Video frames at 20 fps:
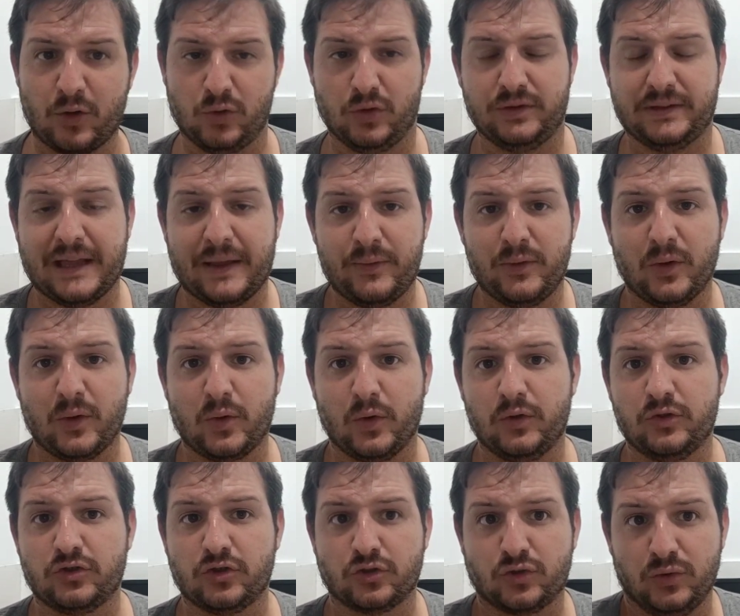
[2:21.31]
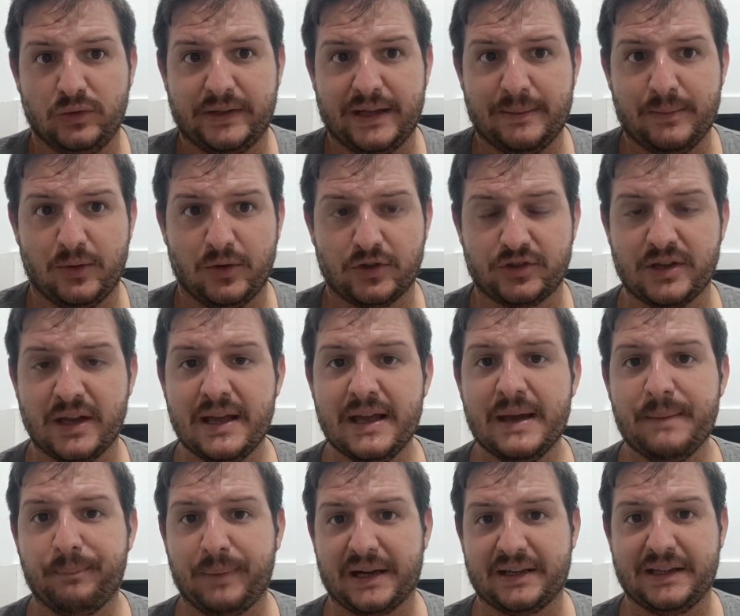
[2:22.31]
contando con sus últimos
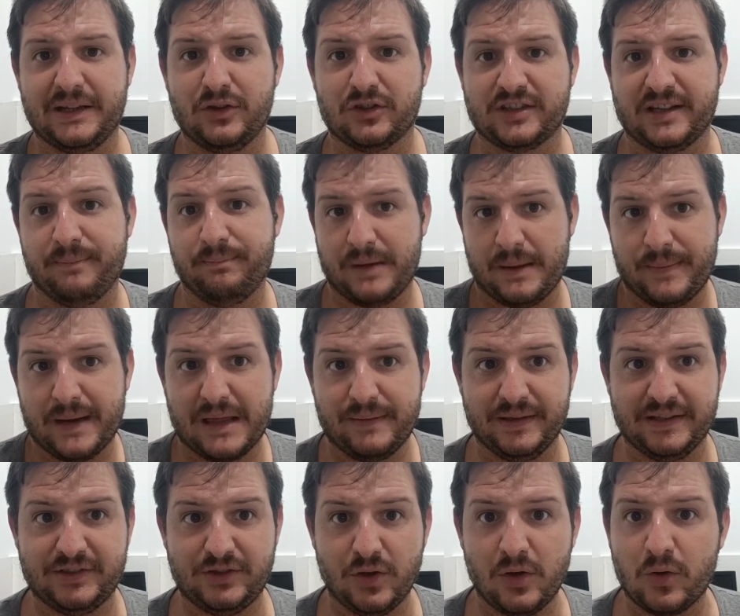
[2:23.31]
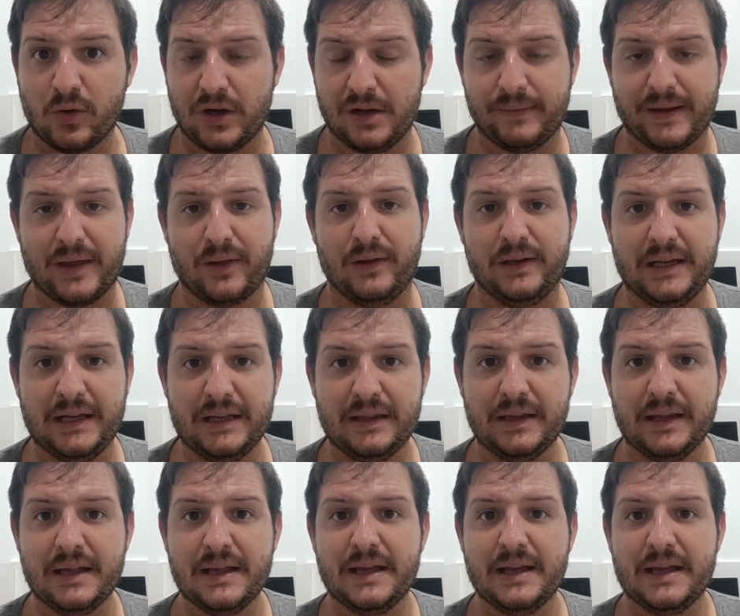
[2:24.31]
partidos en primera división, con el Valladolid,